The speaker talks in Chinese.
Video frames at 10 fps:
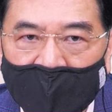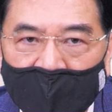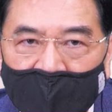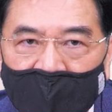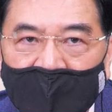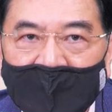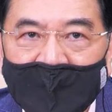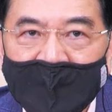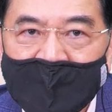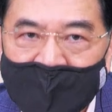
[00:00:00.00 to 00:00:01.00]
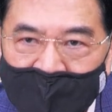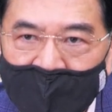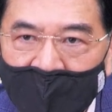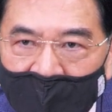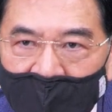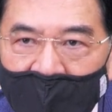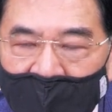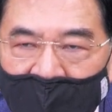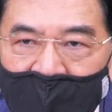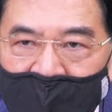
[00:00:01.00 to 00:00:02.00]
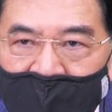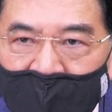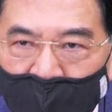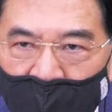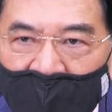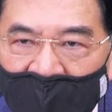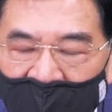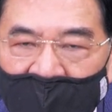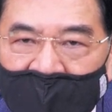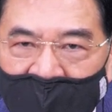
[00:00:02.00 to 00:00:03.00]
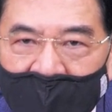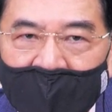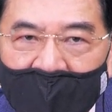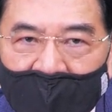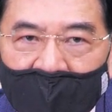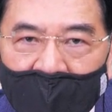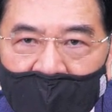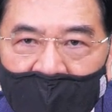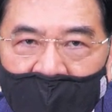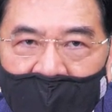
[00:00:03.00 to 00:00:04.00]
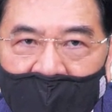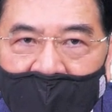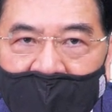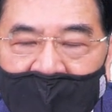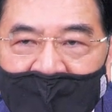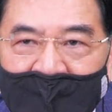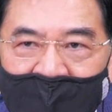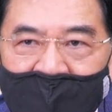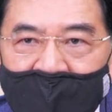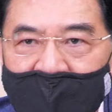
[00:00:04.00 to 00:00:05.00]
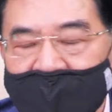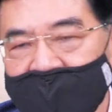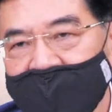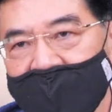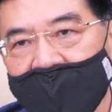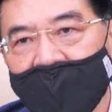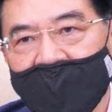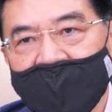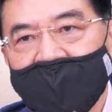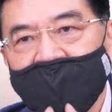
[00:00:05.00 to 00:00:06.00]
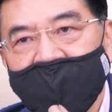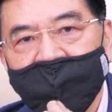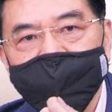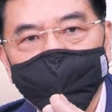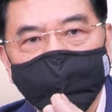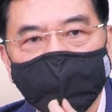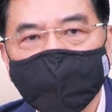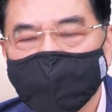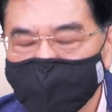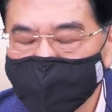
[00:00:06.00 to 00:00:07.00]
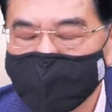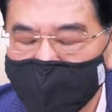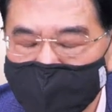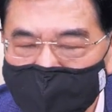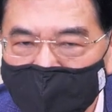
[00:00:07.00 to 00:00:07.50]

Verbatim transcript: 空？四月六号一七五零零加码空啊！四月十四号一七三三零市价再